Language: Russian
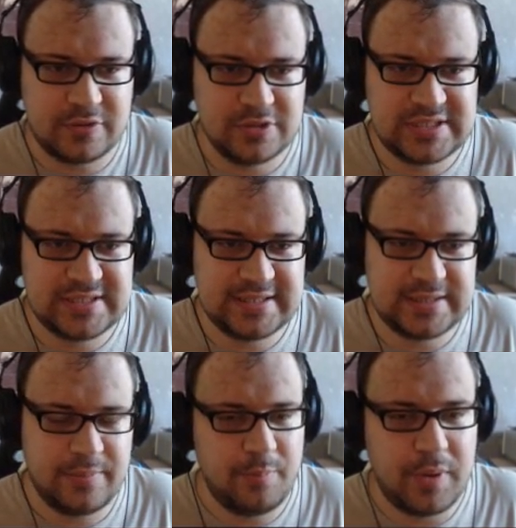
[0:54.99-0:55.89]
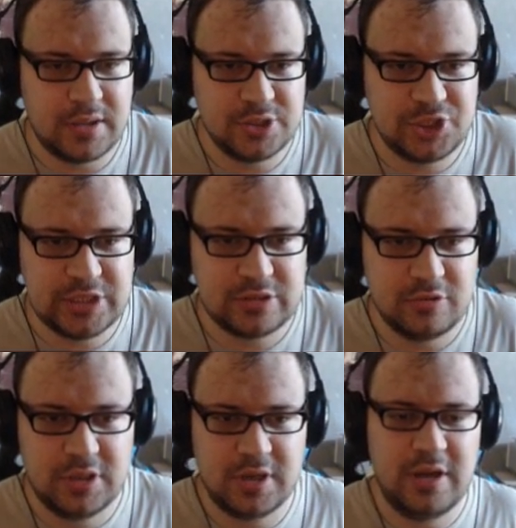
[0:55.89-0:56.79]
то есть это палочки,
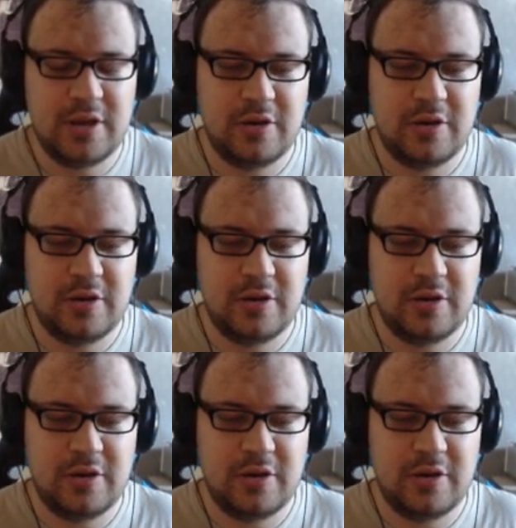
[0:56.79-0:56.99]
только